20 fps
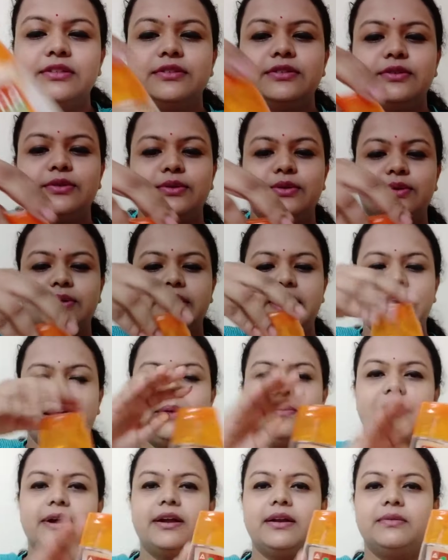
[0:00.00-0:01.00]
তো
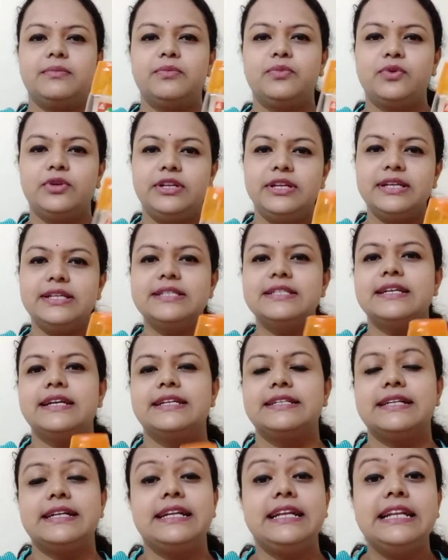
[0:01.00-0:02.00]
এবার বলি যে
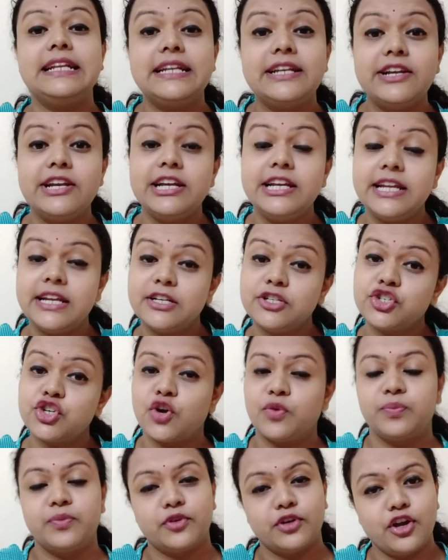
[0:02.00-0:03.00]
এটার ইনগ্রিডিয়েন্ট
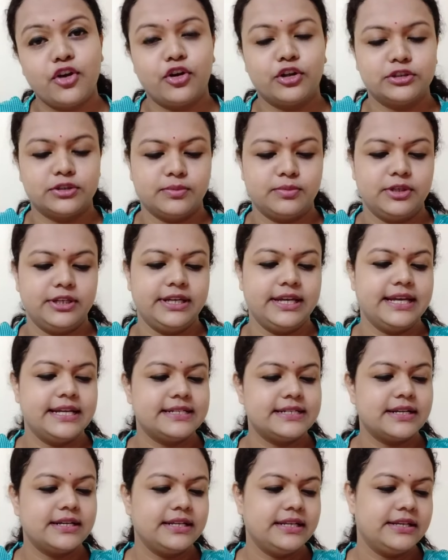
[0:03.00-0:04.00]
সম্পর্কে কথা বলি
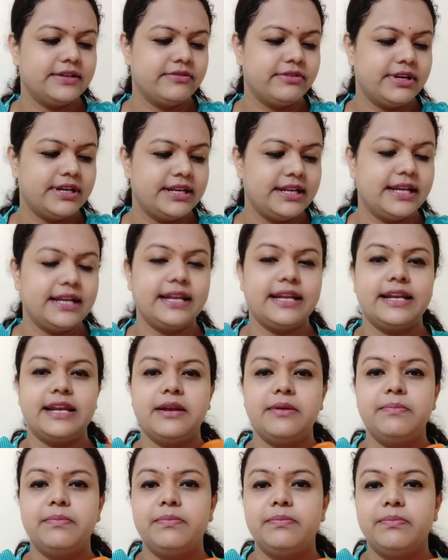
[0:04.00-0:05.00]
এটার ইনগ্রিডিয়েন্ট
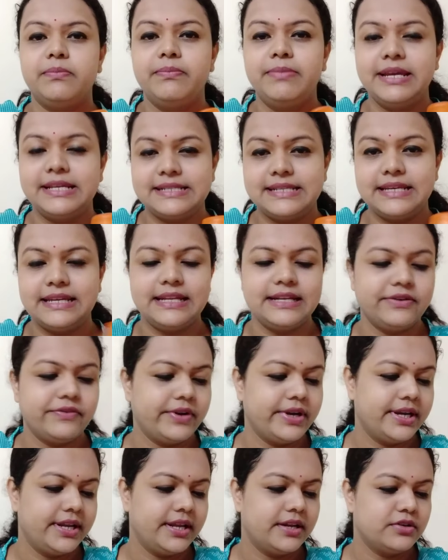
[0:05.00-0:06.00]
এটার বেসিক
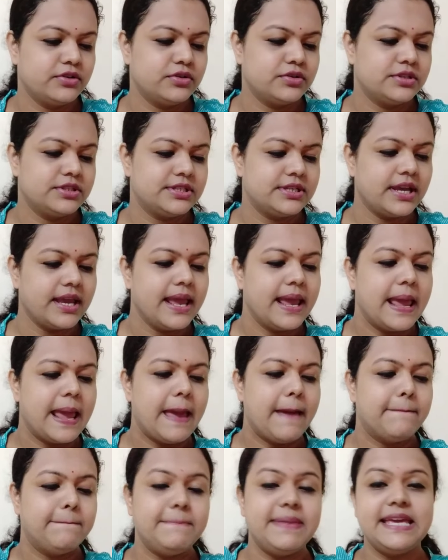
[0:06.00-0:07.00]
ইনগ্রিডিয়েন্ট হচ্ছে
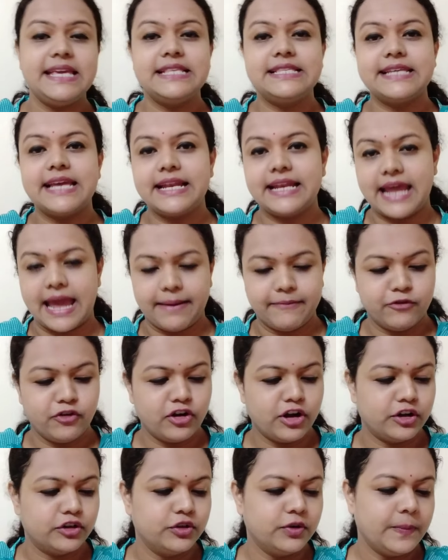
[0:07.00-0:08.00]
পিচ অ্যান্ড
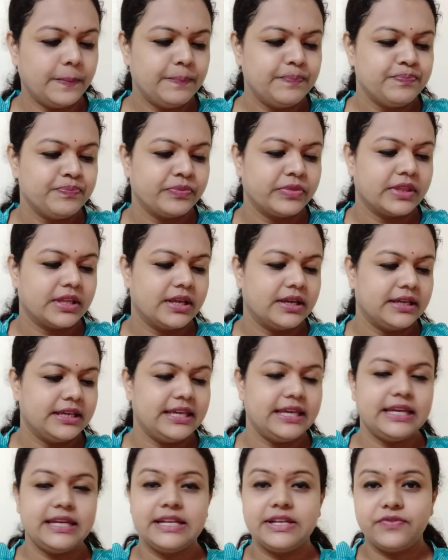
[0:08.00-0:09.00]
অ্যাভোকাডো
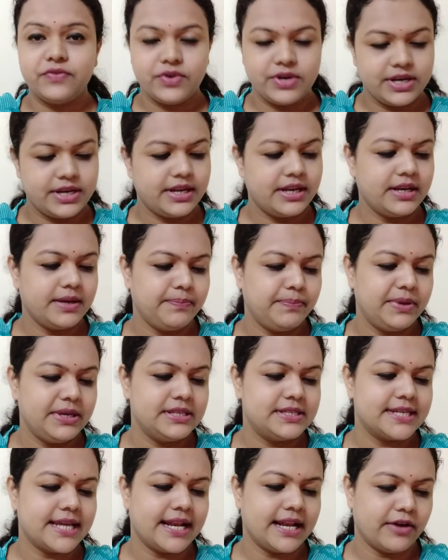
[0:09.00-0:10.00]
কি ইনগ্রিডিয়েন্ট
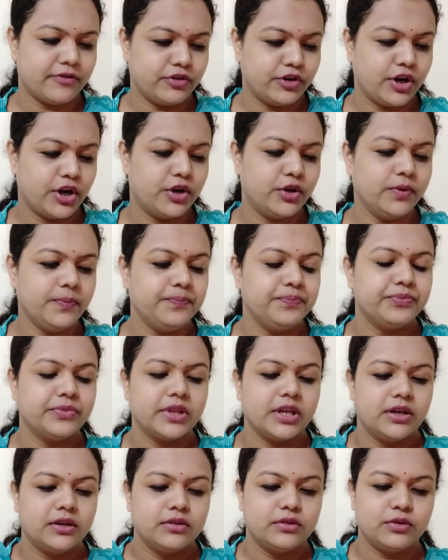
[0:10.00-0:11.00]
পিচ অ্যান্ড অ্যাভোকাডো
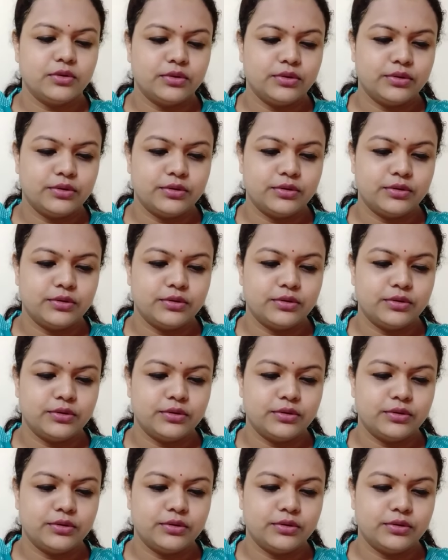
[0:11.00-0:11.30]
তো